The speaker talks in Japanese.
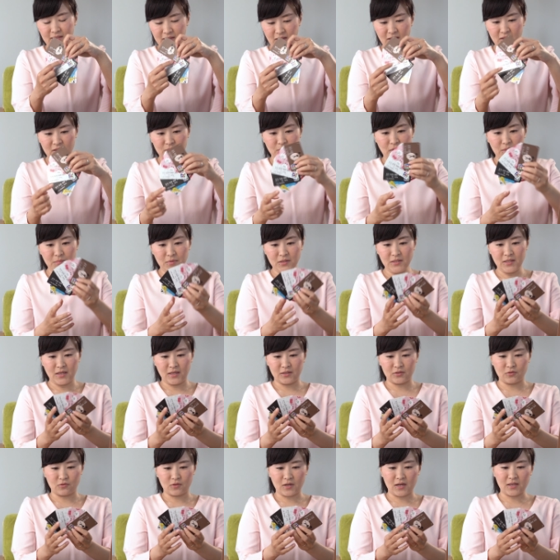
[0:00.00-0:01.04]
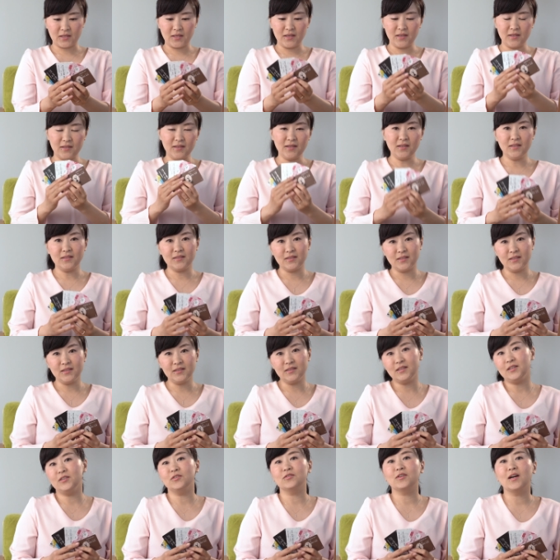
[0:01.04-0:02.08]
で今まであの家計管
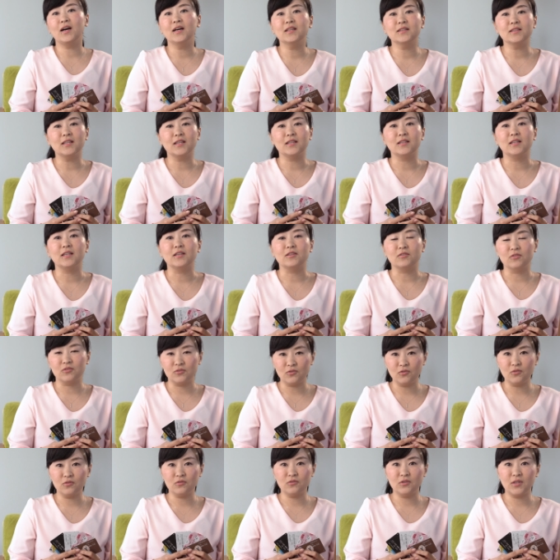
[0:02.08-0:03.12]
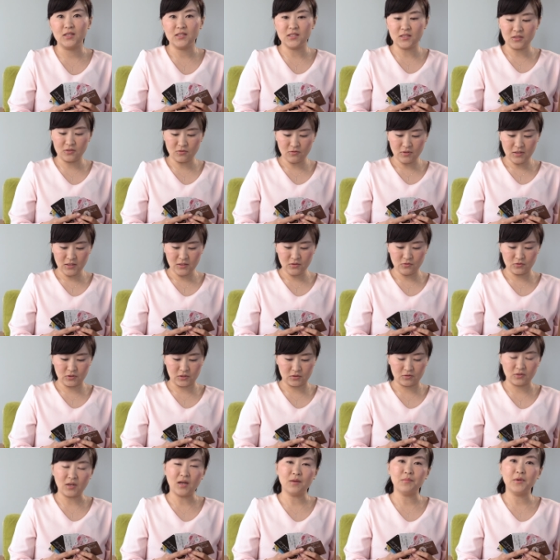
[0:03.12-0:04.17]
理っていう観点でいくとクレジットカードに
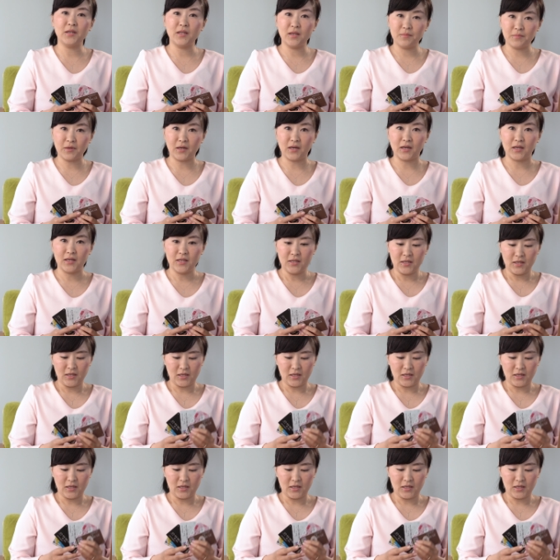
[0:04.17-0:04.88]
比べれば